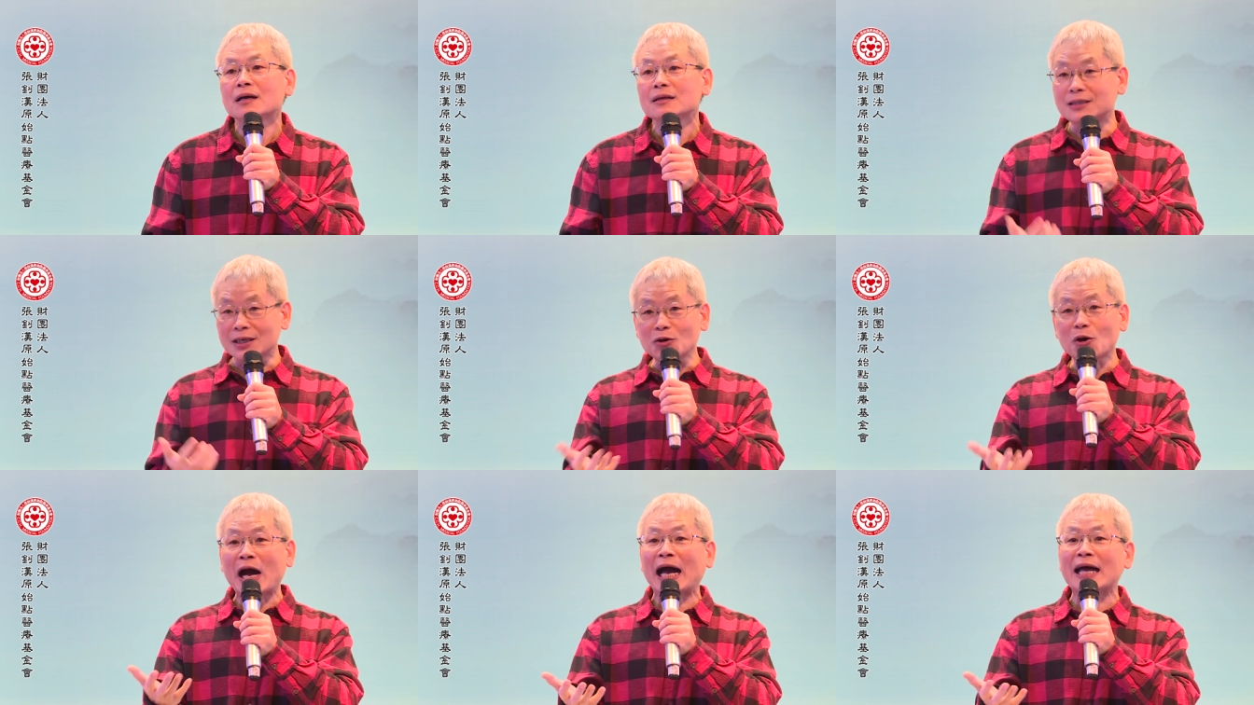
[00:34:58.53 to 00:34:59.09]
结
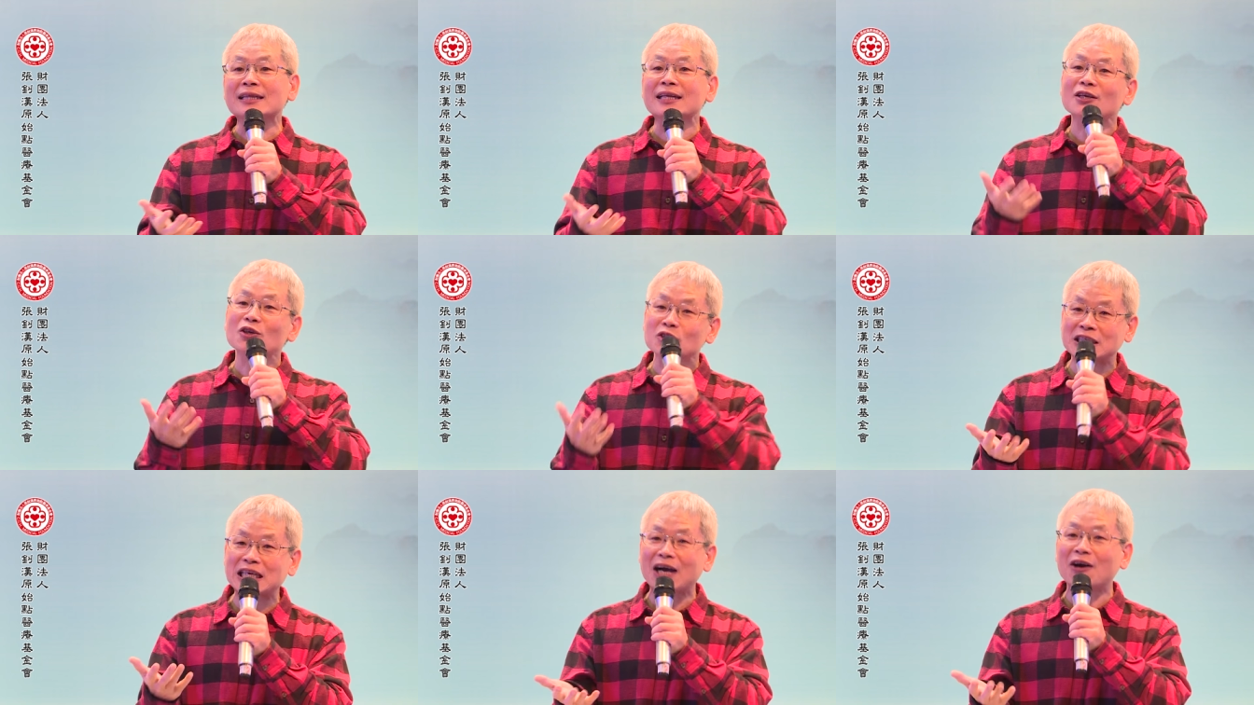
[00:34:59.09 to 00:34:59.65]
果寒的
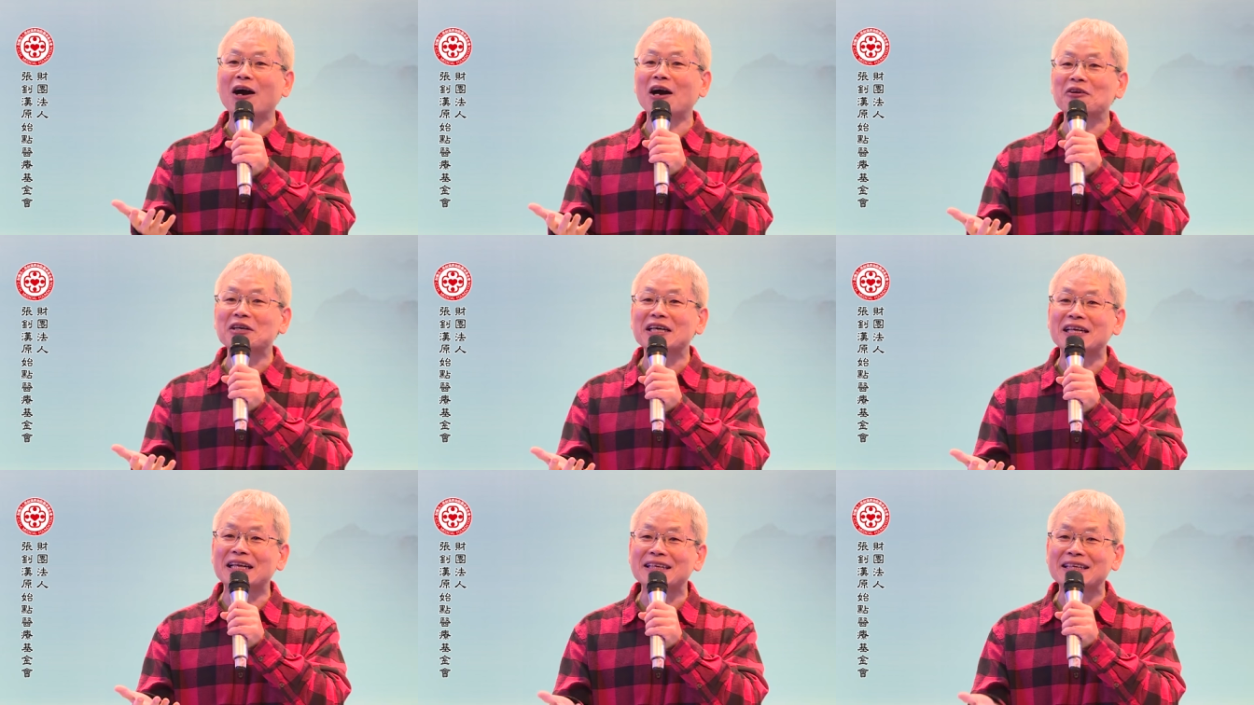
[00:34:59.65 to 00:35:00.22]
又消耗
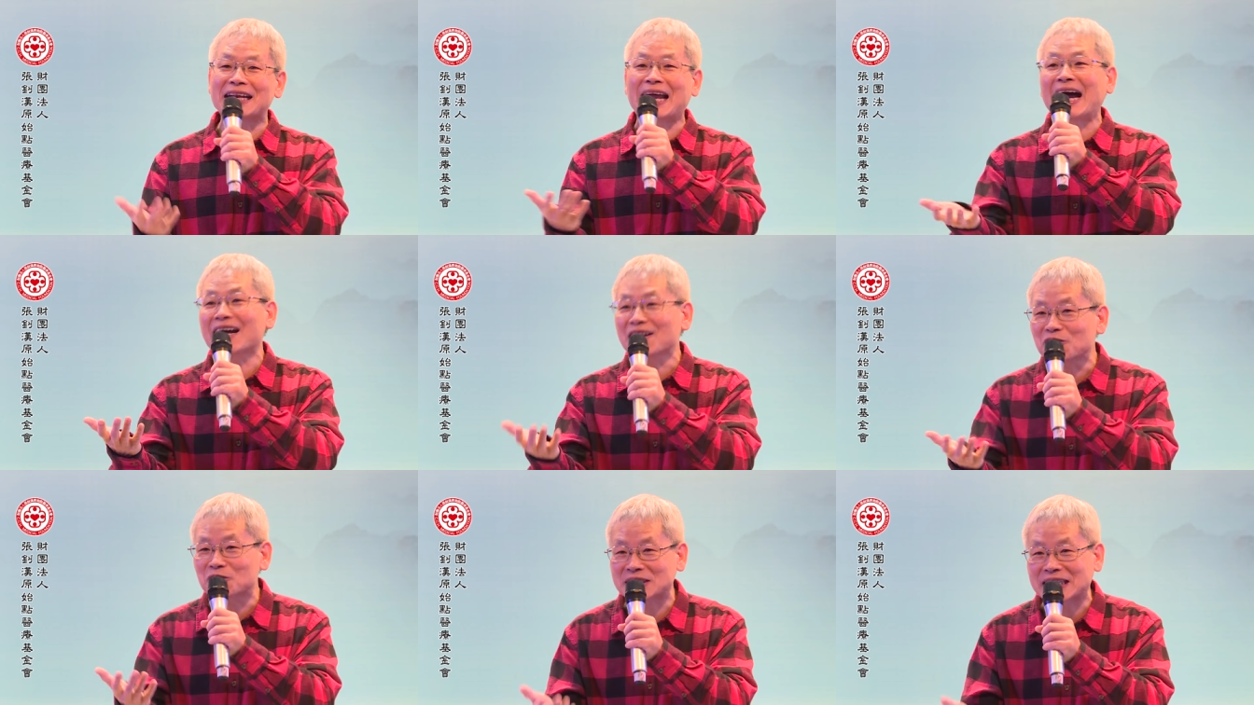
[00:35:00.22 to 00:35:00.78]
热能，哪
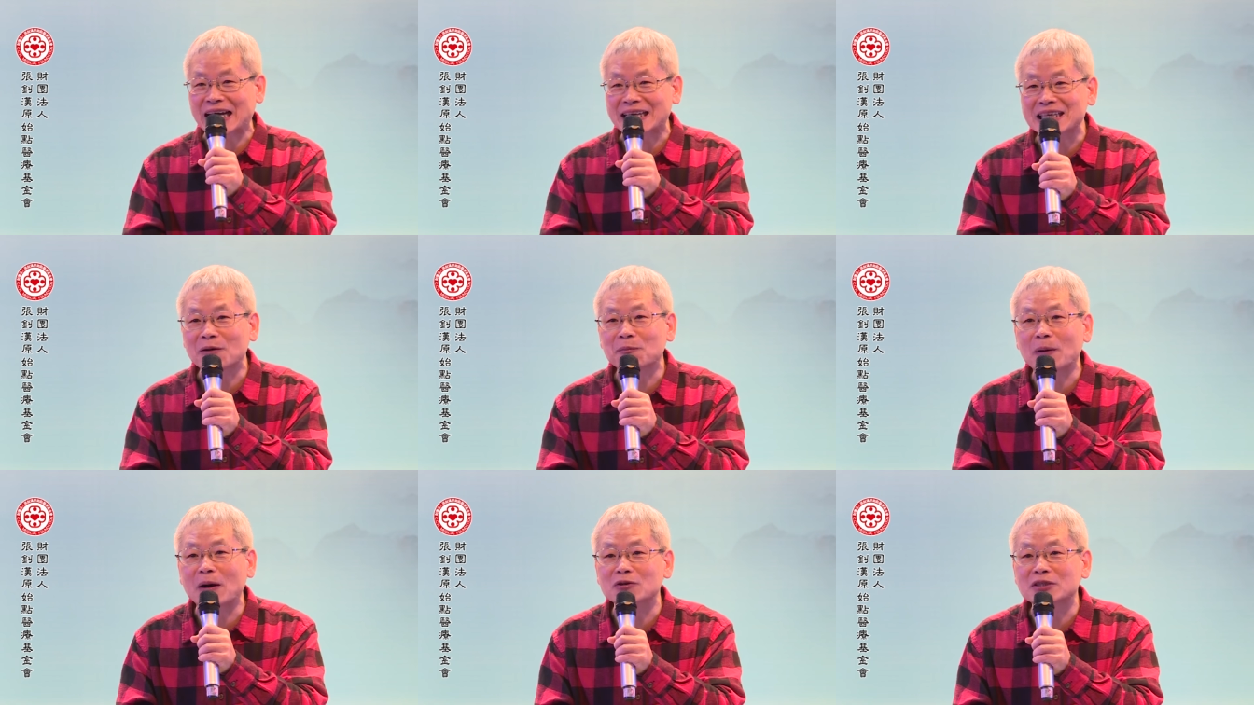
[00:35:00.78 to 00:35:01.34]
有达到
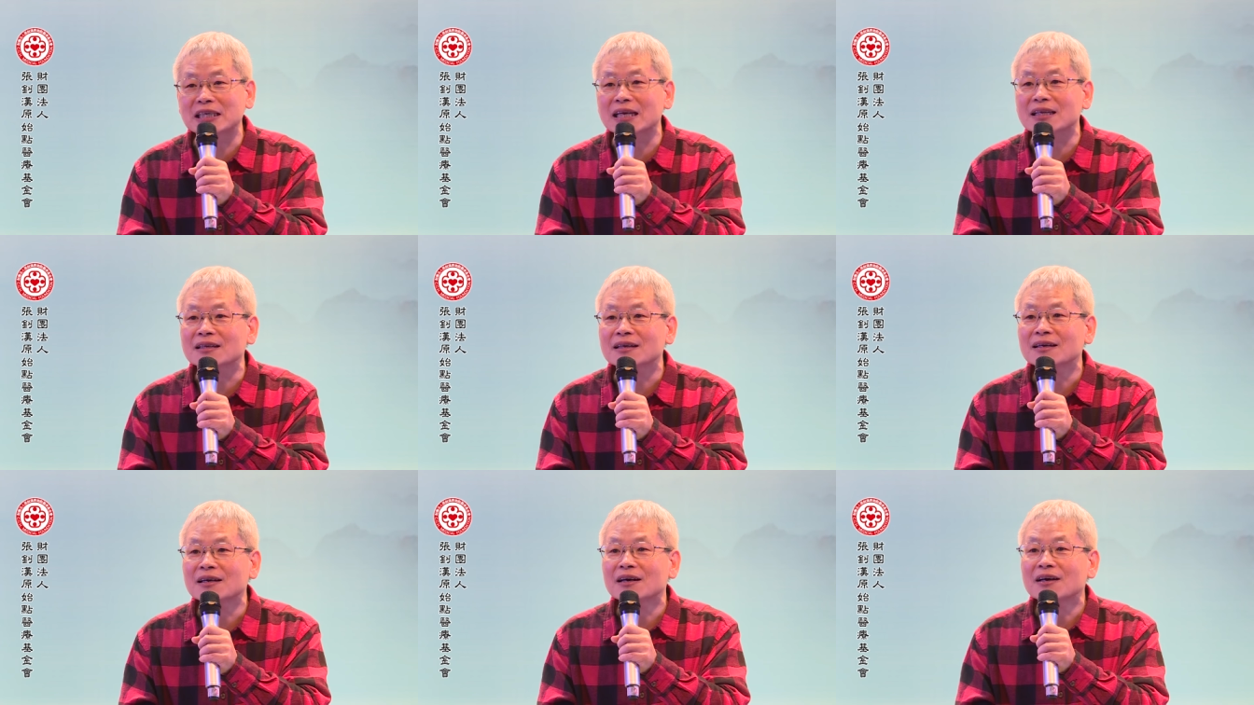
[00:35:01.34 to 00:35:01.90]
保健？
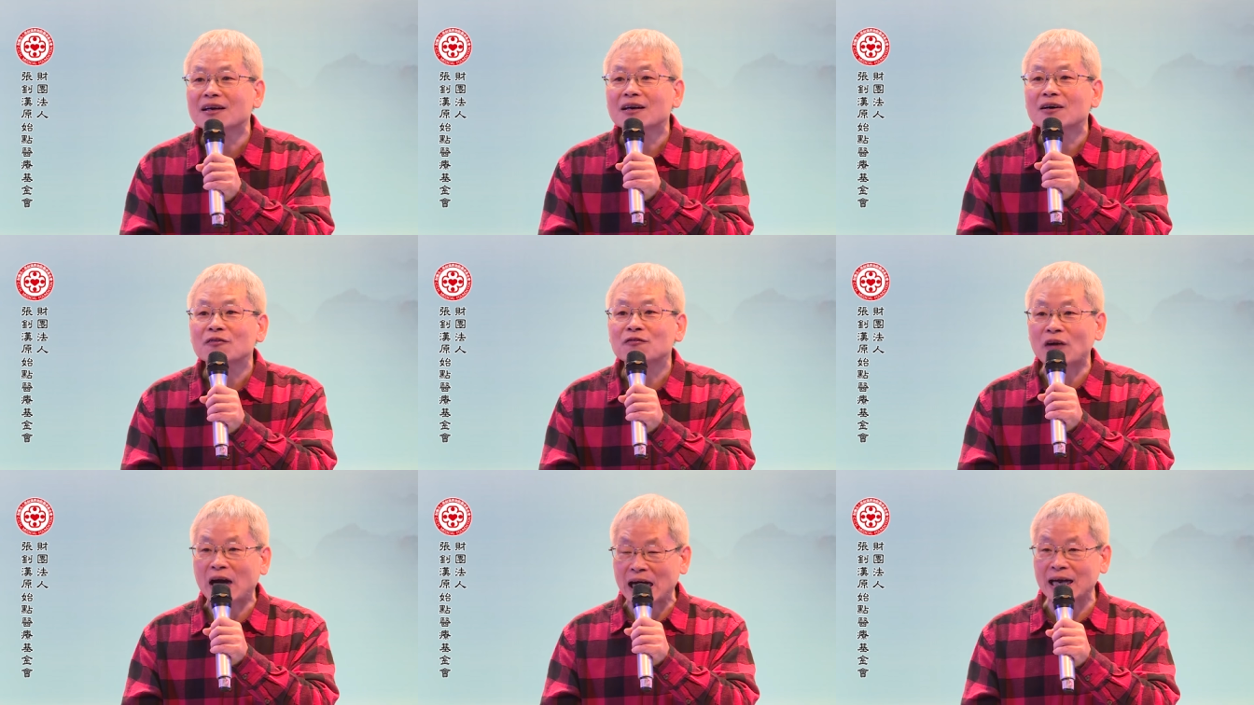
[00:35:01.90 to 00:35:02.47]

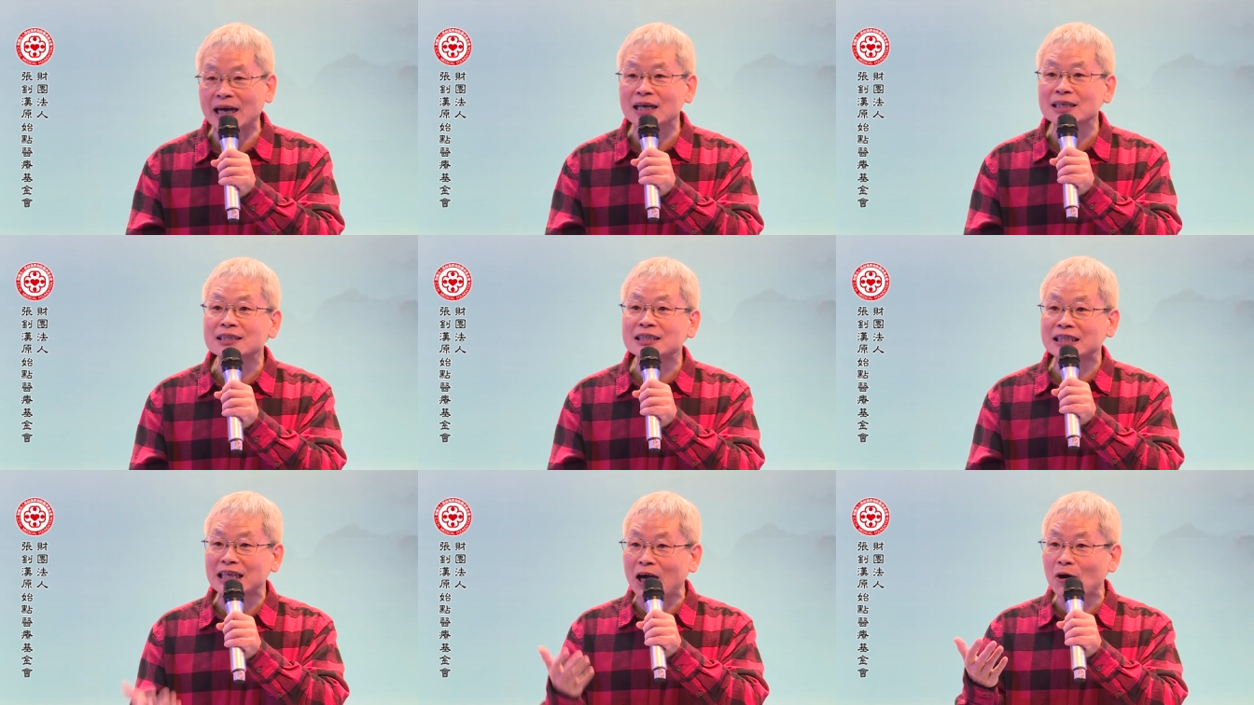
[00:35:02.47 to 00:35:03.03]
反而
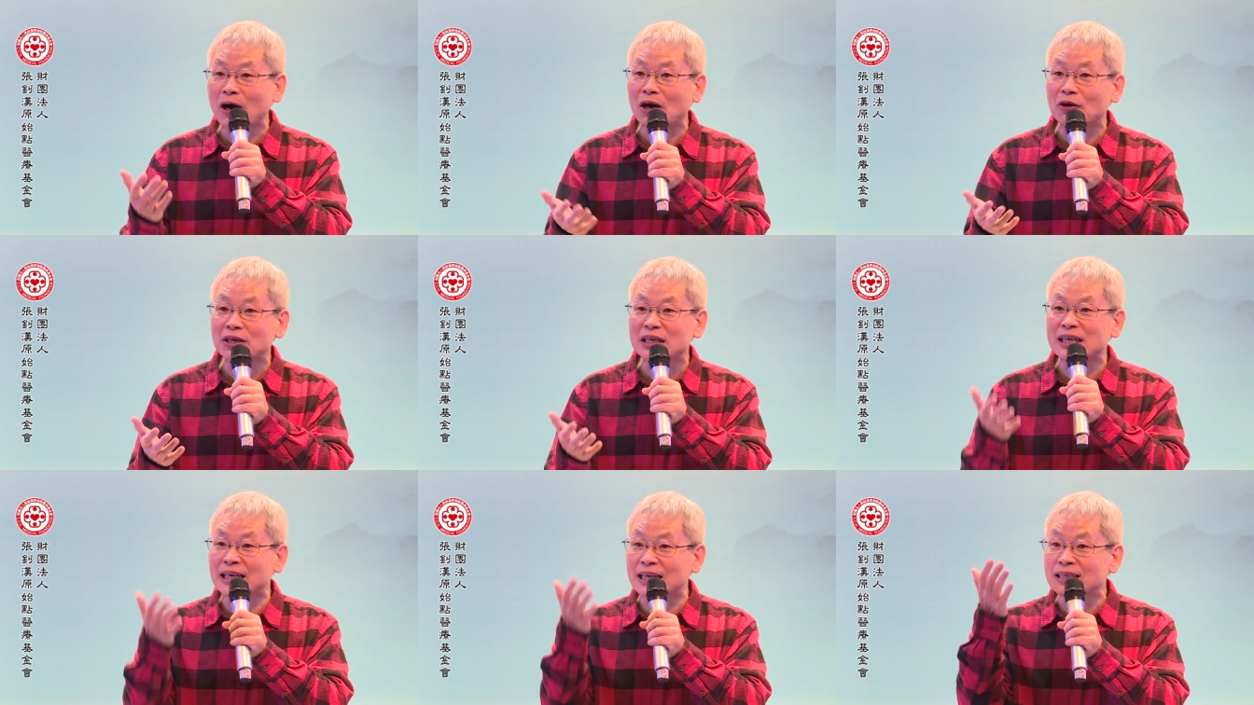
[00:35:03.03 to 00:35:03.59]
消耗
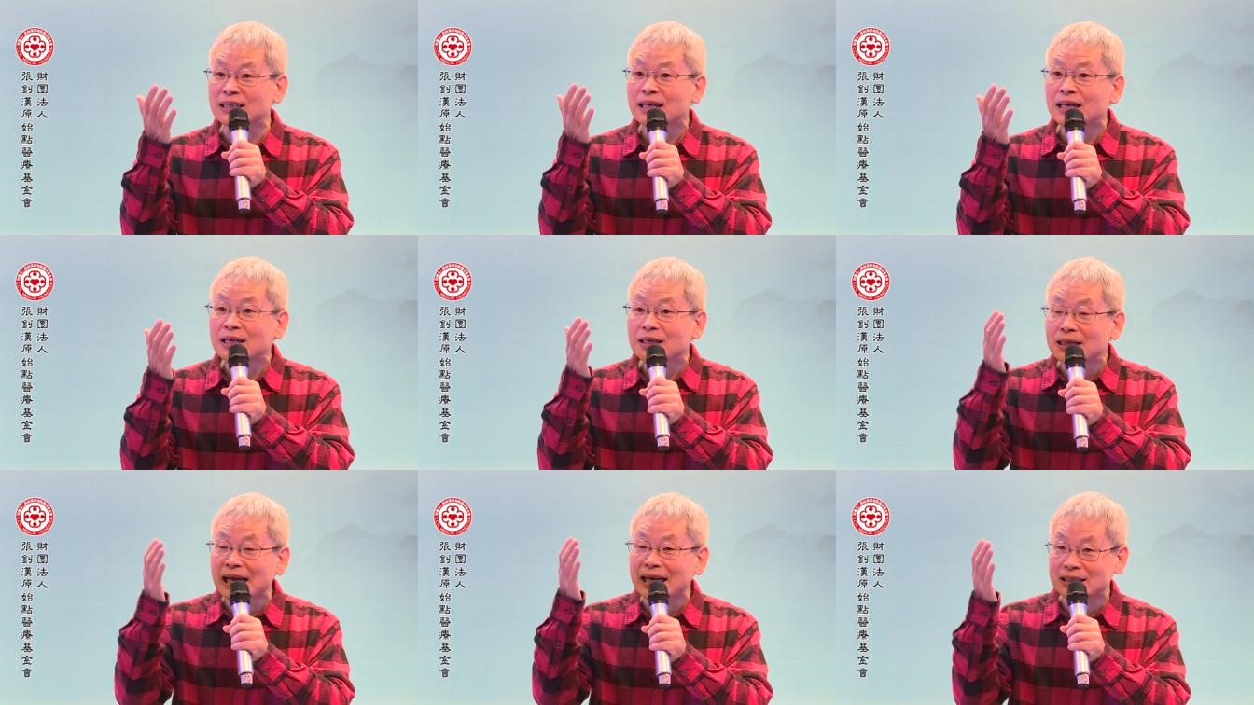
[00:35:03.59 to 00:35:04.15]
热能，
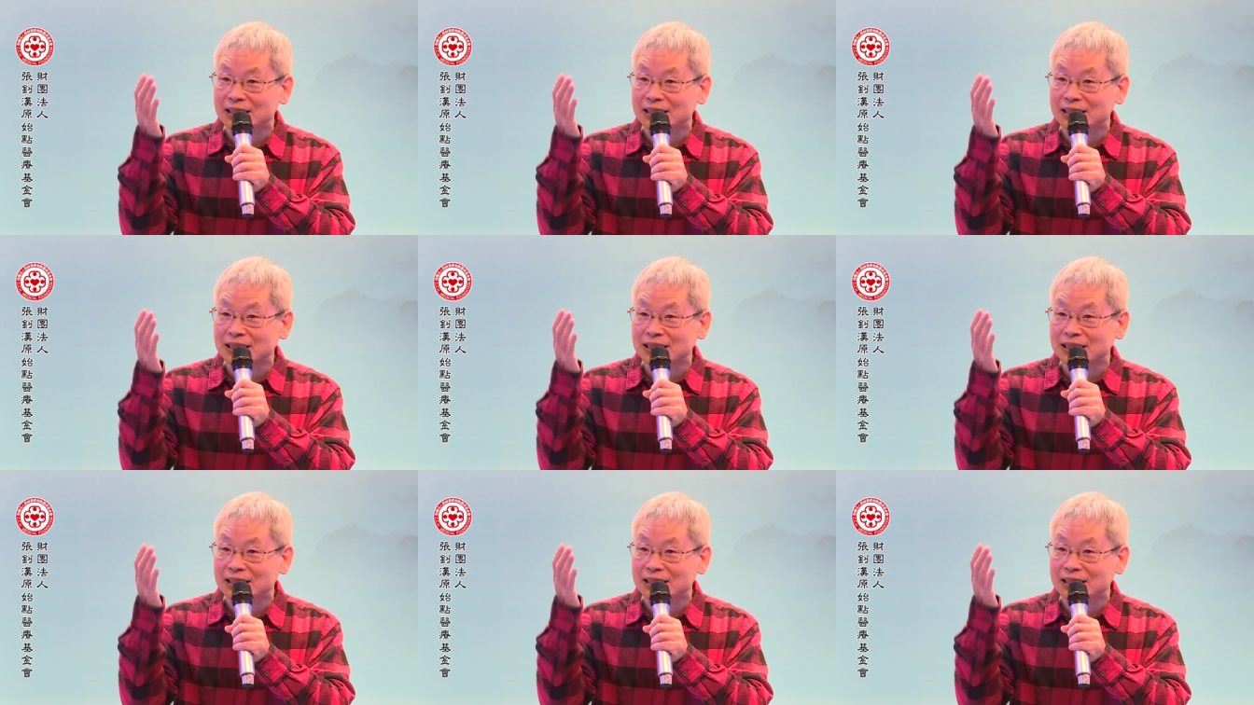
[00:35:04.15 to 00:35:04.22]
让